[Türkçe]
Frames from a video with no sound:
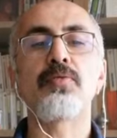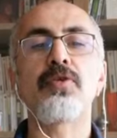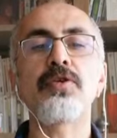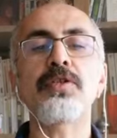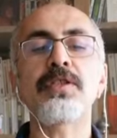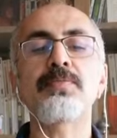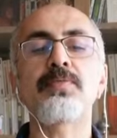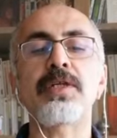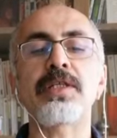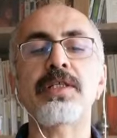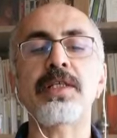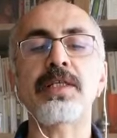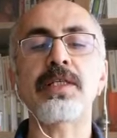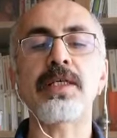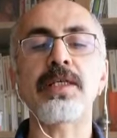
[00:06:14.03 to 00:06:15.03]
Polis
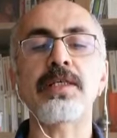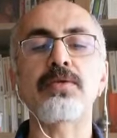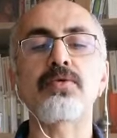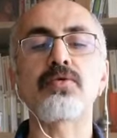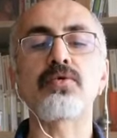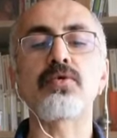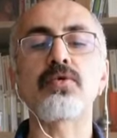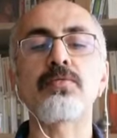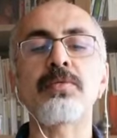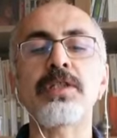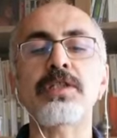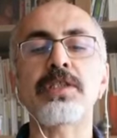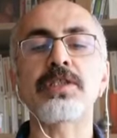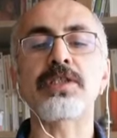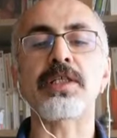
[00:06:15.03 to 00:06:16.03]
barikatlarıyla
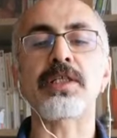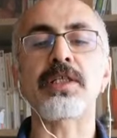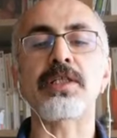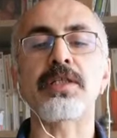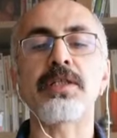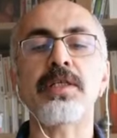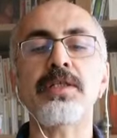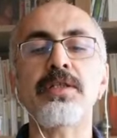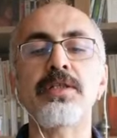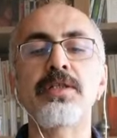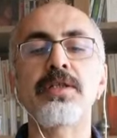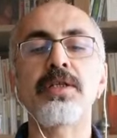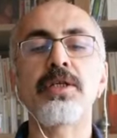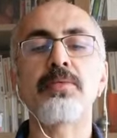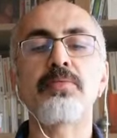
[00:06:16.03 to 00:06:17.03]
durdurulmaya çalışan kadınlar
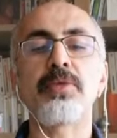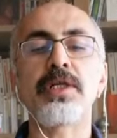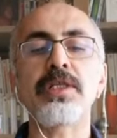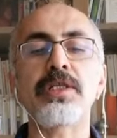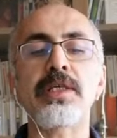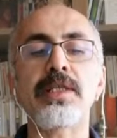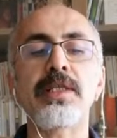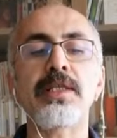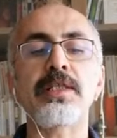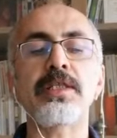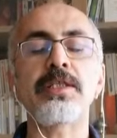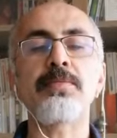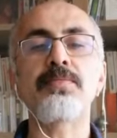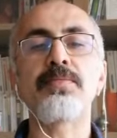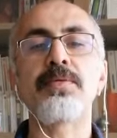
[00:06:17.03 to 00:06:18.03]
barikatlar
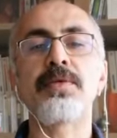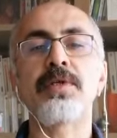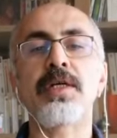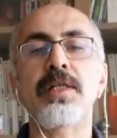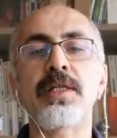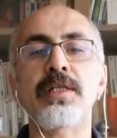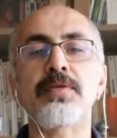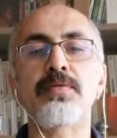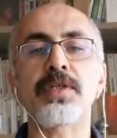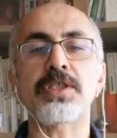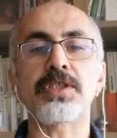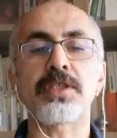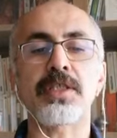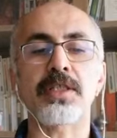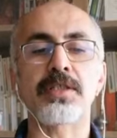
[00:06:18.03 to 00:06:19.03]
yıkıp alana
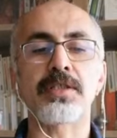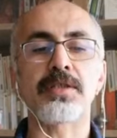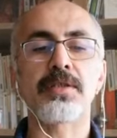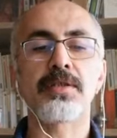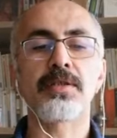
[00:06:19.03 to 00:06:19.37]
ulaştılar.